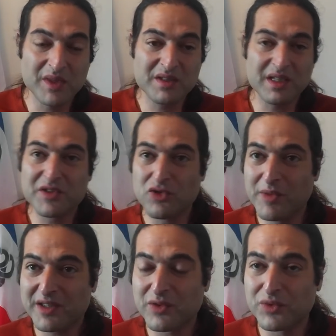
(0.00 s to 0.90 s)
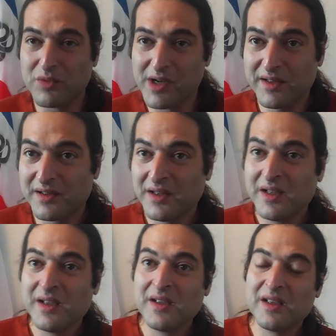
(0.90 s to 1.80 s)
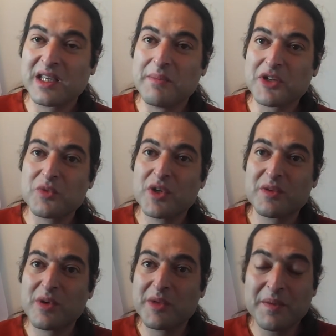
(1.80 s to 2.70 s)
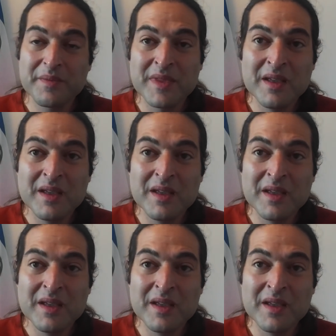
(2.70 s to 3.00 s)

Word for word: Des services de merde qui coûtent une blinde et qui marchent de moins en moins bien.